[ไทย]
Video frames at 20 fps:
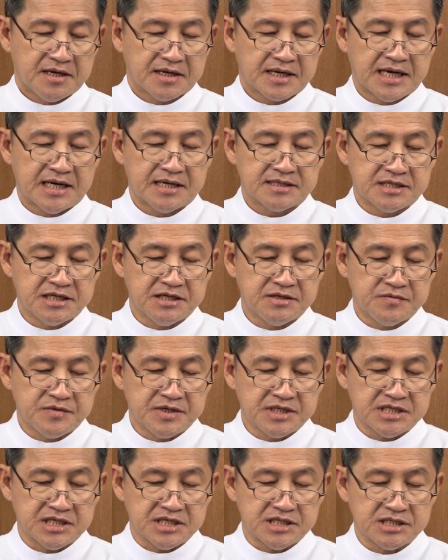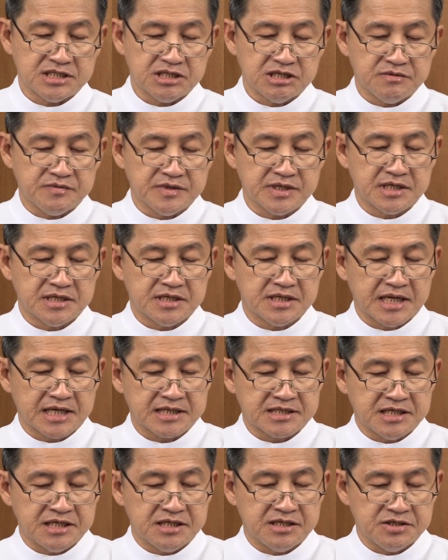ละทิ้งวิถีชีวิตลั
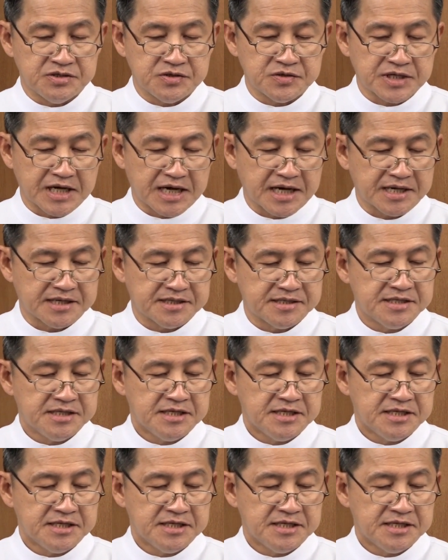ทธิยูดาย